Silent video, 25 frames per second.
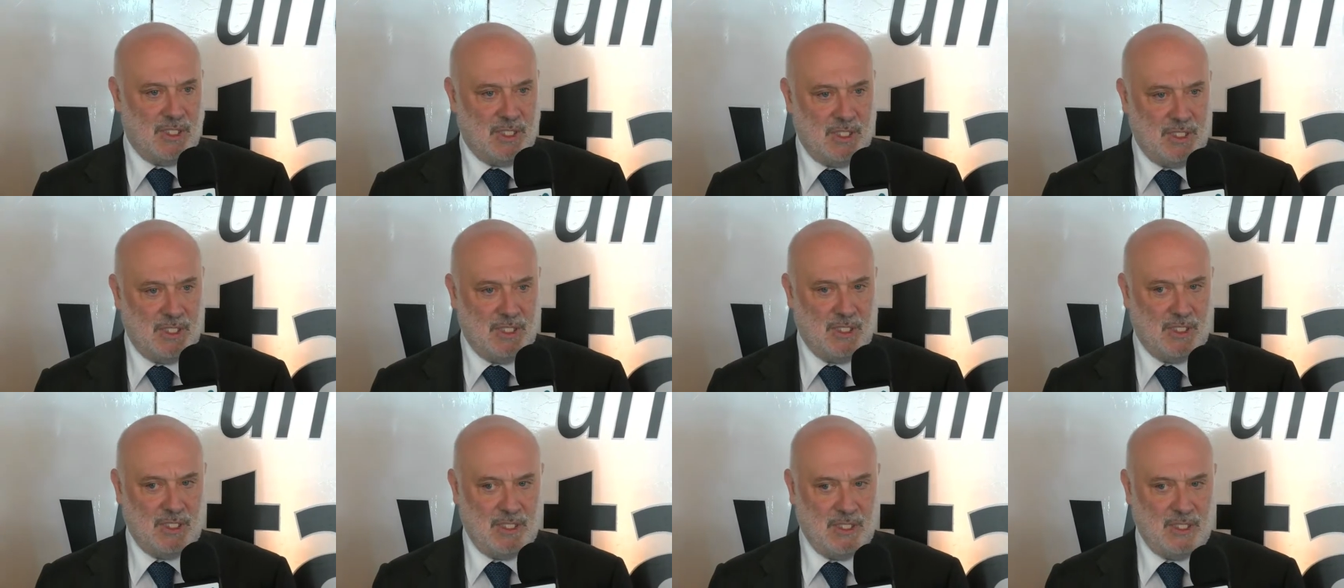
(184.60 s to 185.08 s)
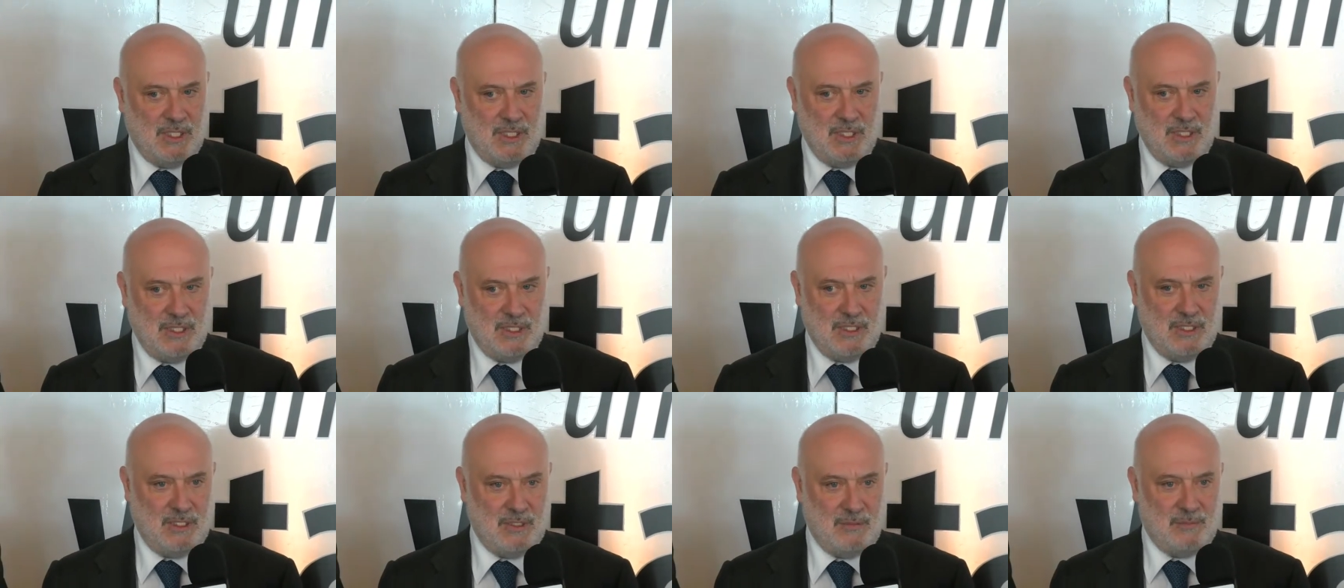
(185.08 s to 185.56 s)

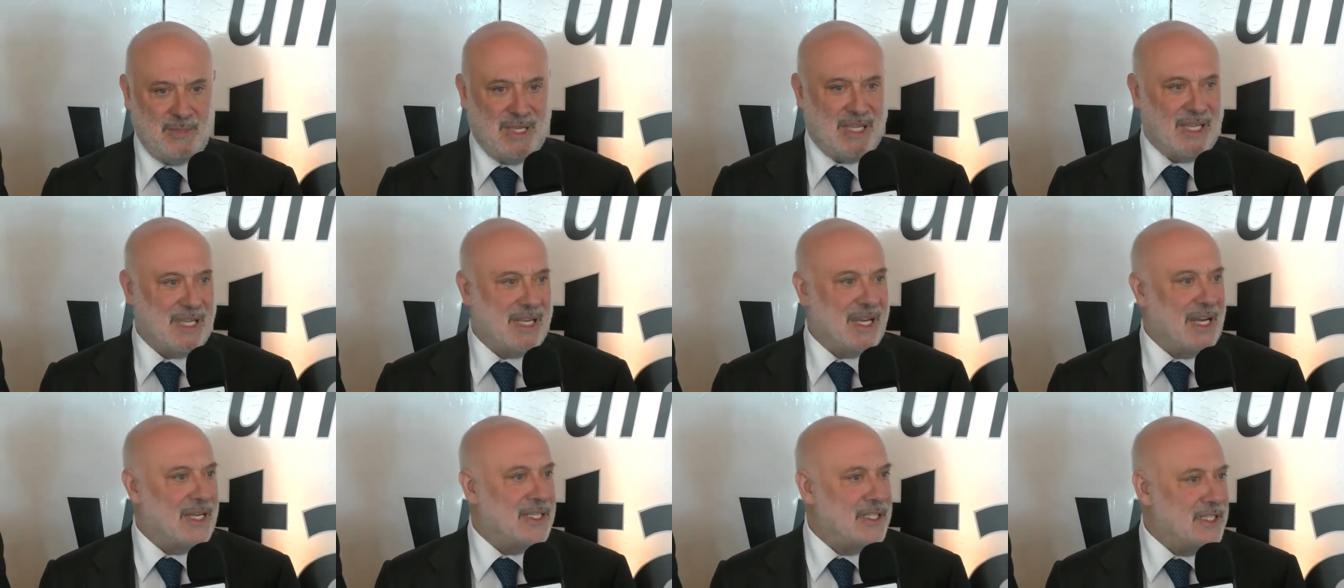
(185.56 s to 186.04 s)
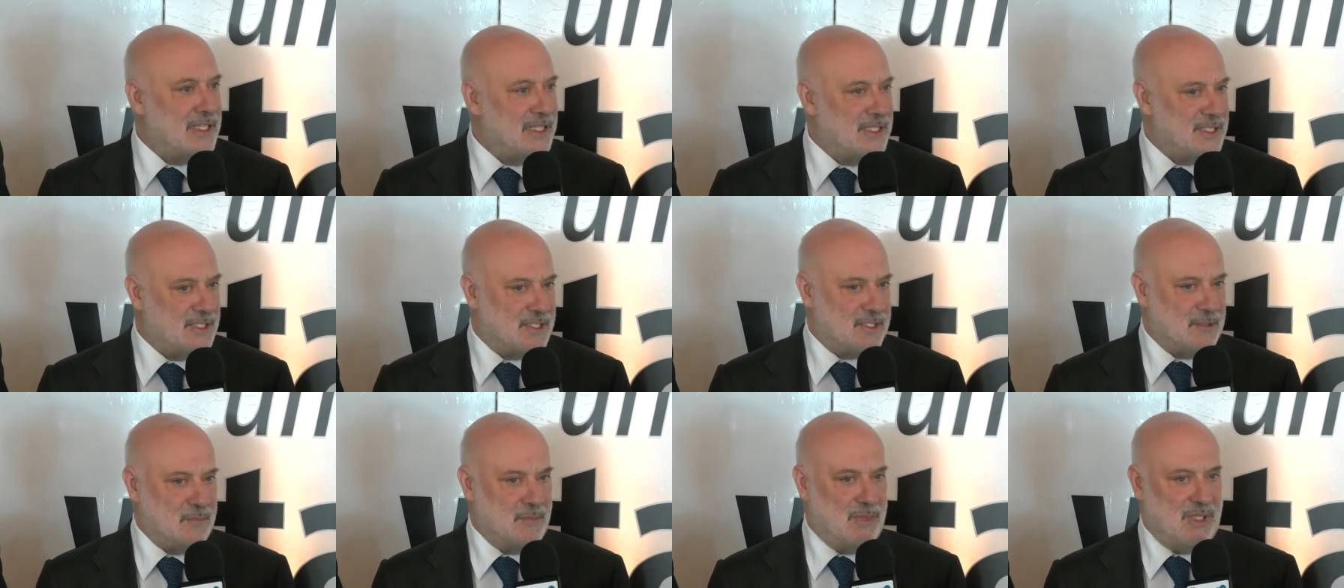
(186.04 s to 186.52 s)
eh,
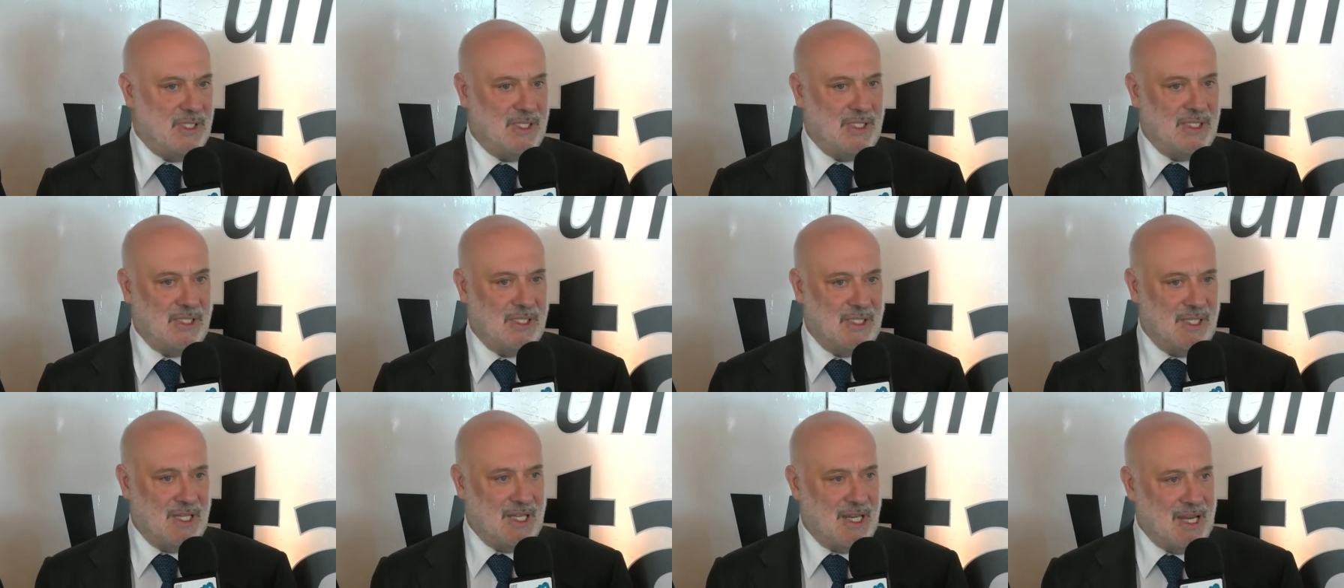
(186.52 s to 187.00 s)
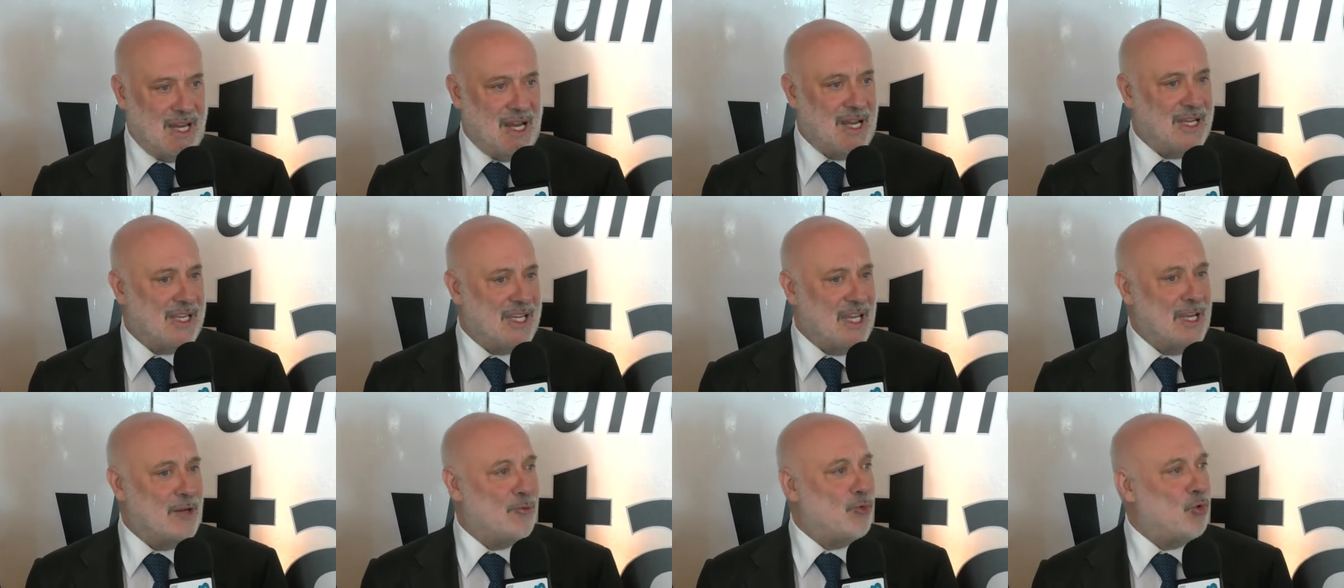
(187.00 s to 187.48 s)
meccanismi
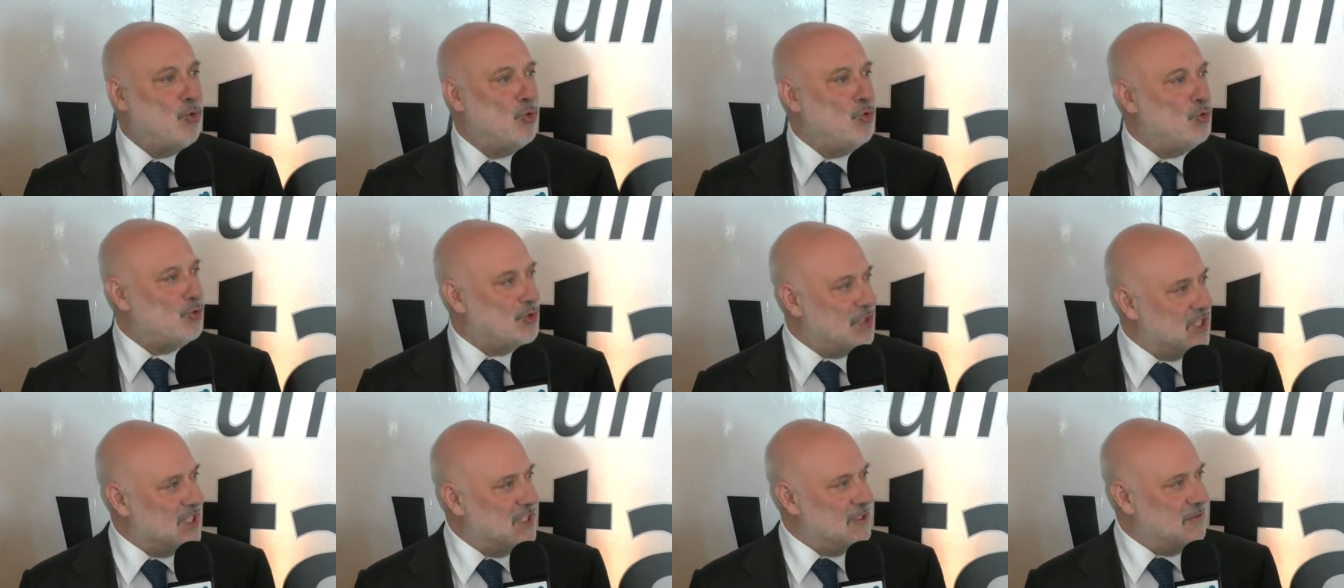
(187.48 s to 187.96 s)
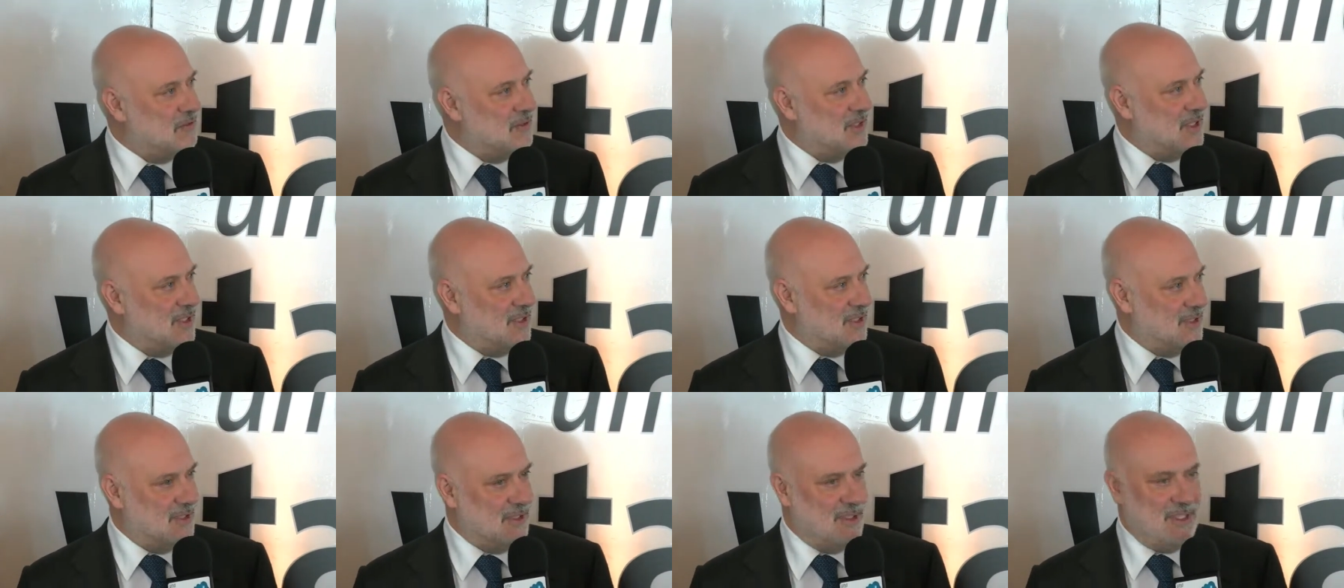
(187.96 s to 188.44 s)
anche
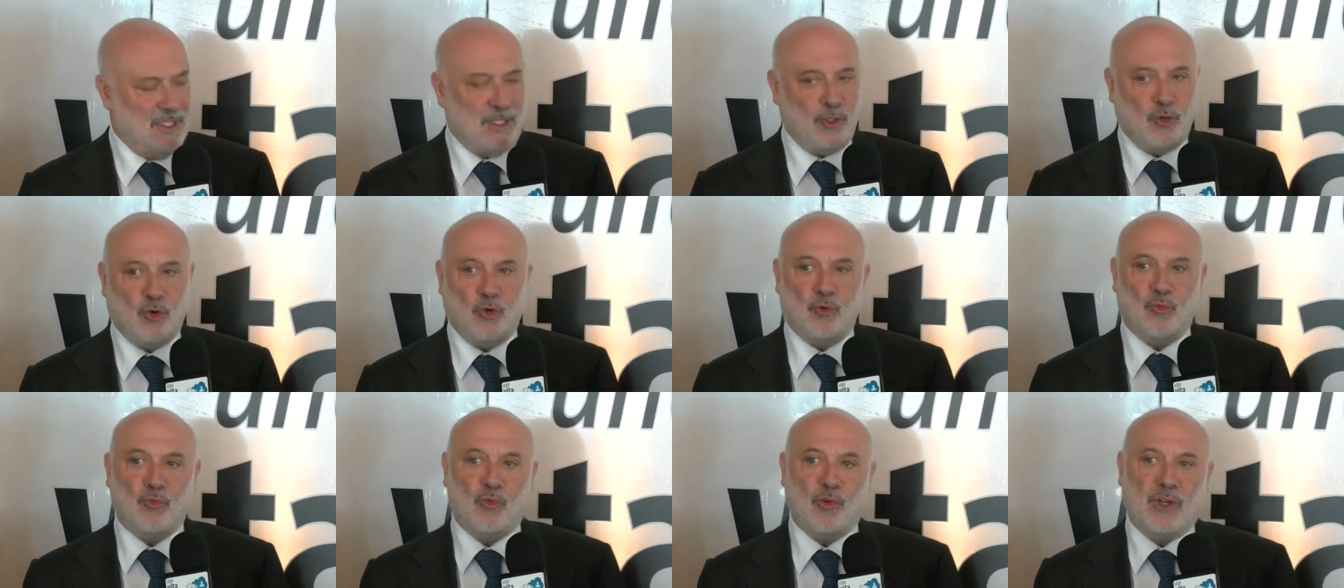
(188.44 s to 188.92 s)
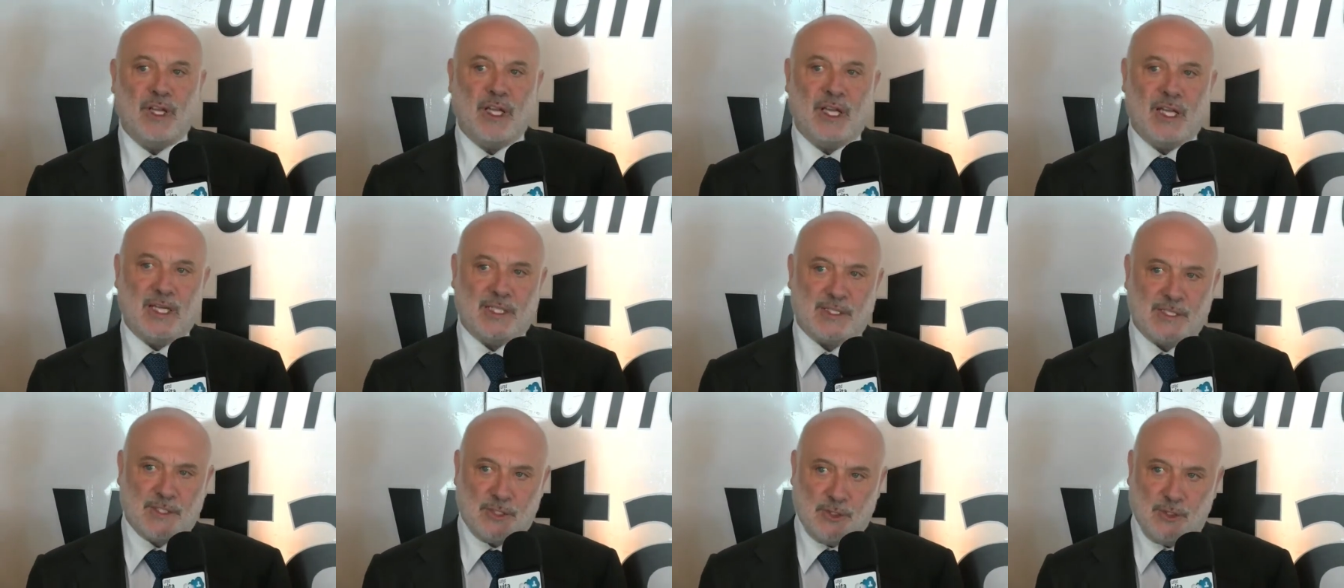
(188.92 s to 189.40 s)
evolutivi di
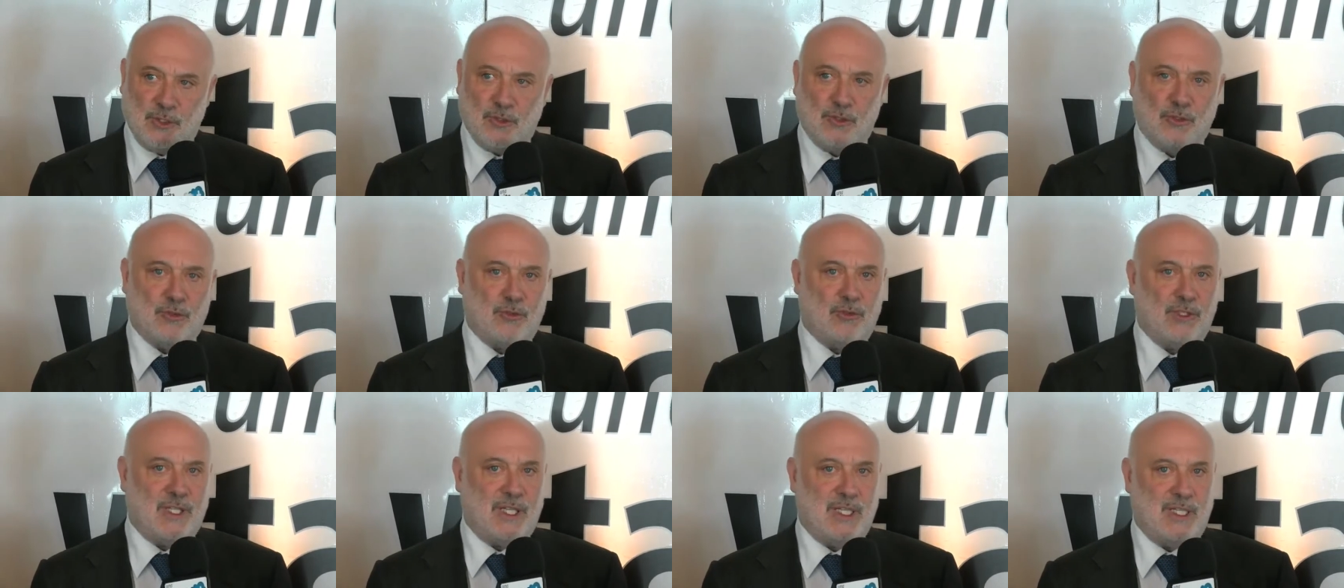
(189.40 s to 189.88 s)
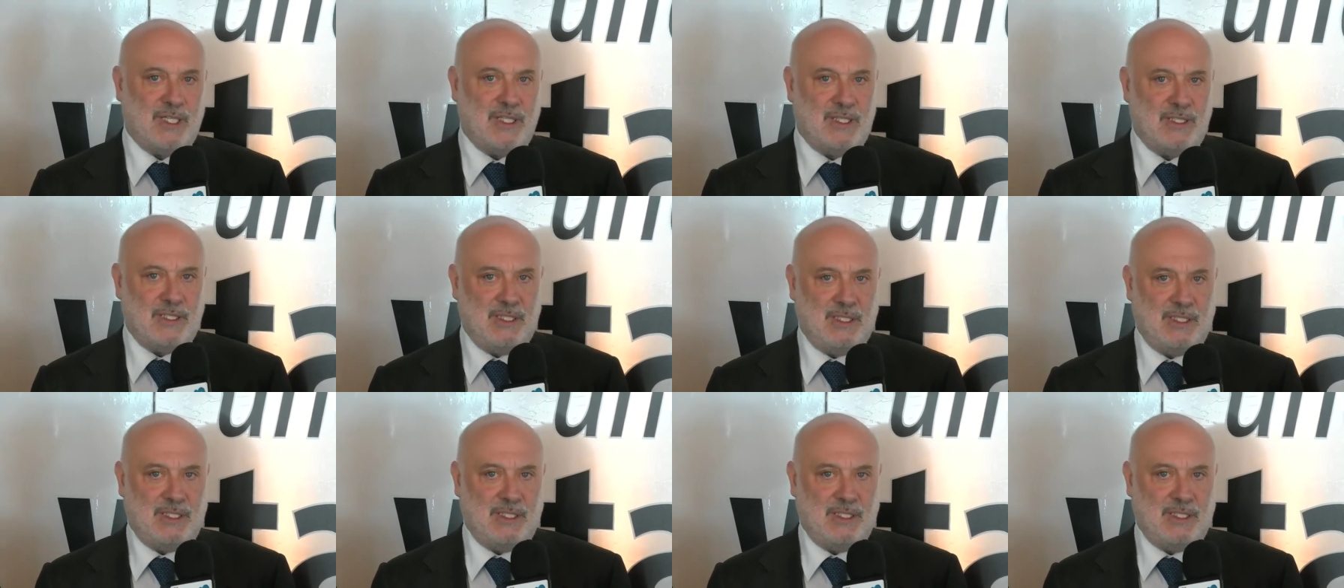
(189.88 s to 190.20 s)
comunicazione,